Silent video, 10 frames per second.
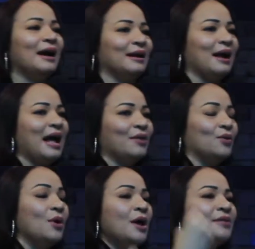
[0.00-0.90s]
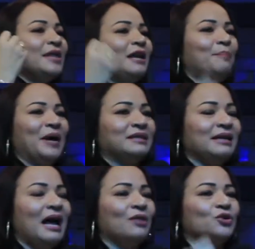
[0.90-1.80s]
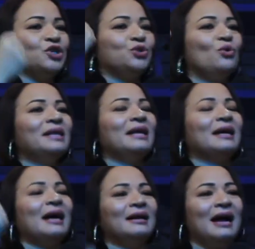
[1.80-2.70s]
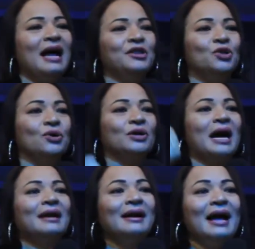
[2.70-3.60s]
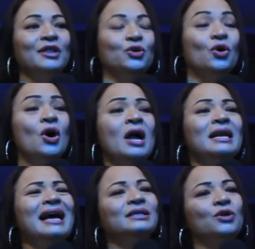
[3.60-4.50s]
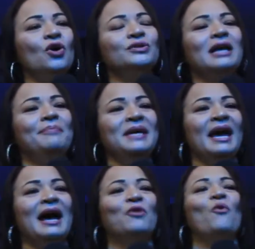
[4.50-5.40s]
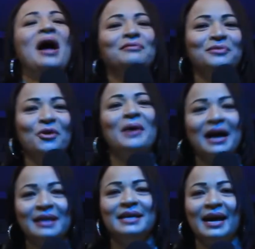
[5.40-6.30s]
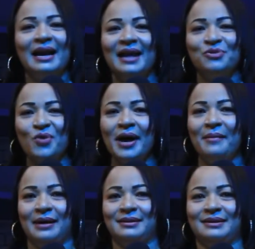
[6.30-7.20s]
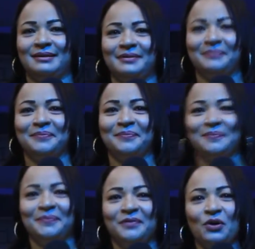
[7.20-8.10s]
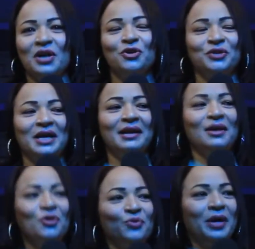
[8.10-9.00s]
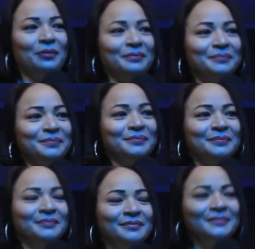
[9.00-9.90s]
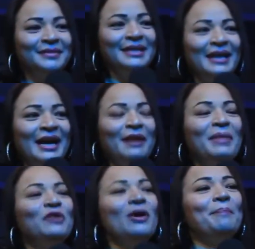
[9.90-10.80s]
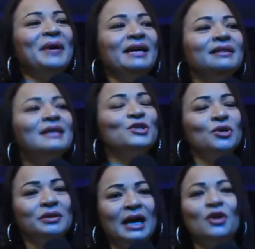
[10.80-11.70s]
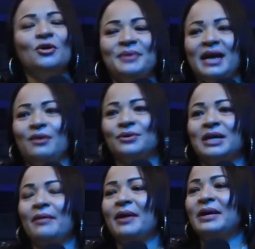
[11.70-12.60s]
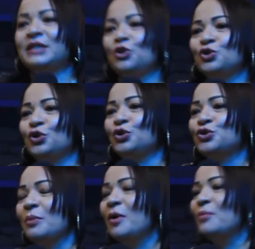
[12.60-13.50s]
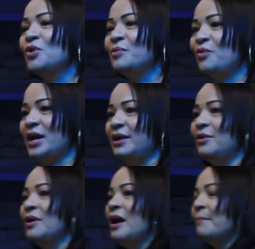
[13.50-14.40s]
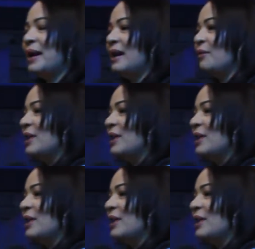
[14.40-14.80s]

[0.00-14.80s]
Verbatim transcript: cargado del pasado, si tú andas cargando, cargando las cosas viejas, ¿cuándo van a llegar las nuevas? ¿Cuántos quieren lo nuevo? Hermano, aprenda a soltar lo viejo. ¿Sabe? A veces nosotros somos muy buenos para